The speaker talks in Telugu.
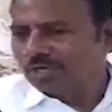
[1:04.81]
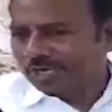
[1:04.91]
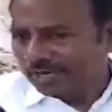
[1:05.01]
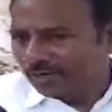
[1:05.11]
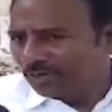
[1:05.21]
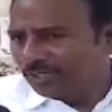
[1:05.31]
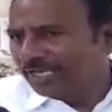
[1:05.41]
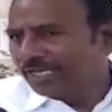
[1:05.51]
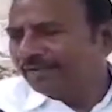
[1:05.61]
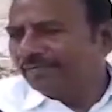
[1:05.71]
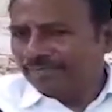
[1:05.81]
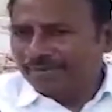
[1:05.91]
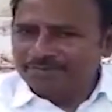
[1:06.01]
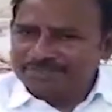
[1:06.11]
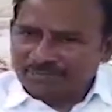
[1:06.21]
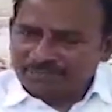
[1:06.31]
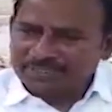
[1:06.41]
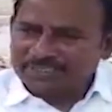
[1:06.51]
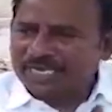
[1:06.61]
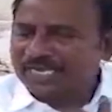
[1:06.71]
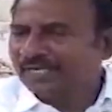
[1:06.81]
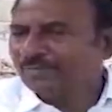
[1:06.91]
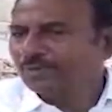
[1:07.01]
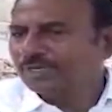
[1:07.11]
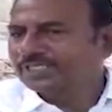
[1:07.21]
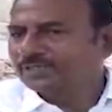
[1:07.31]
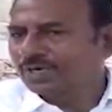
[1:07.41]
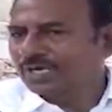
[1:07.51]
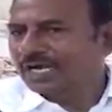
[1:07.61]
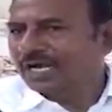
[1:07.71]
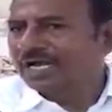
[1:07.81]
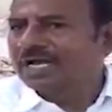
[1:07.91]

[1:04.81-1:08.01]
రెండోది మేము సర్పంచ్గా అయినప్పటి నుంచి కూడా